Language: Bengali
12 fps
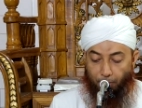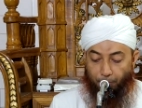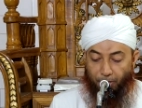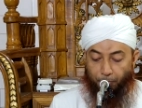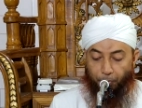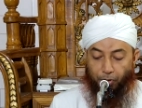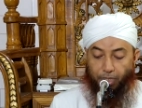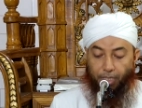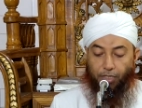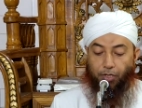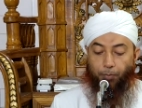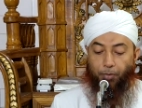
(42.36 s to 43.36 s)
আমরা
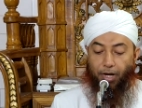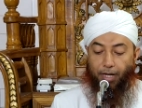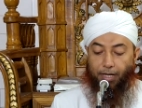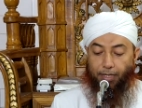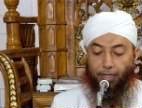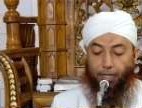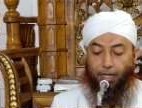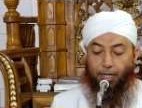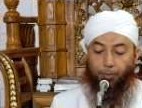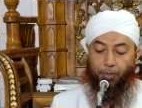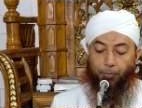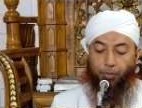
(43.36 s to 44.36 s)
৩৫ নম্বর আয়াতে
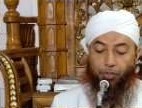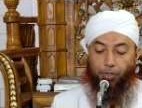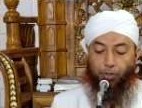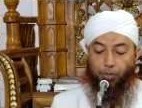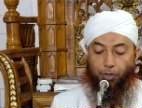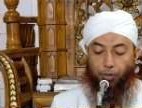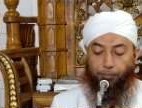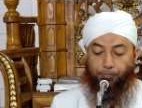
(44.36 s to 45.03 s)
কারিমা পর্যন্ত